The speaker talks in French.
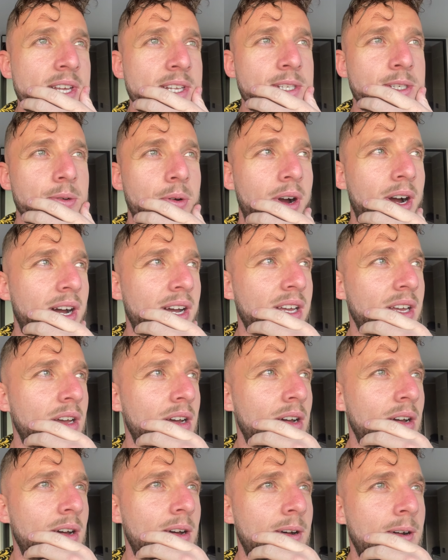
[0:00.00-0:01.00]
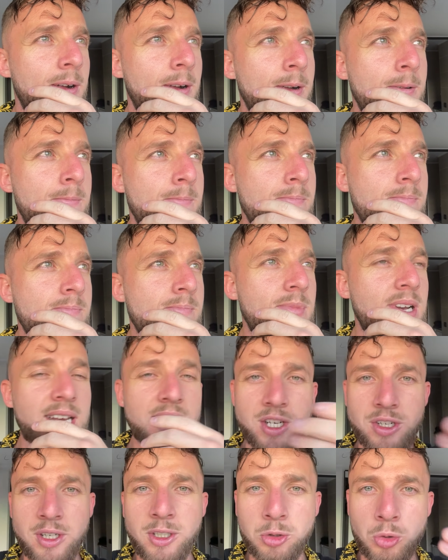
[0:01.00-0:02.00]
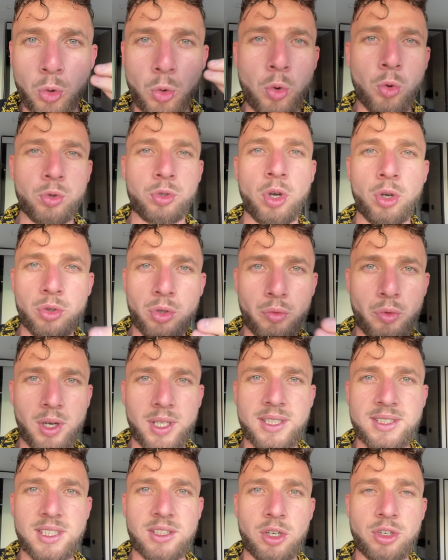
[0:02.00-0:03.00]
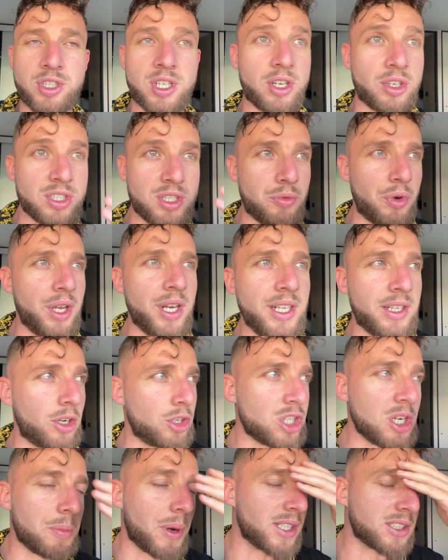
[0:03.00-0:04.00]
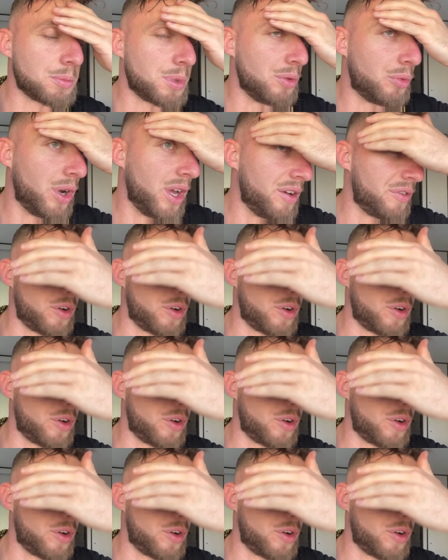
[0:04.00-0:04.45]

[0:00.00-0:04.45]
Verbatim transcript: Tu vois, euh, les gens ils sont contents de voir des étrangers. Quand ils voient un étranger, par exemple, ils voient un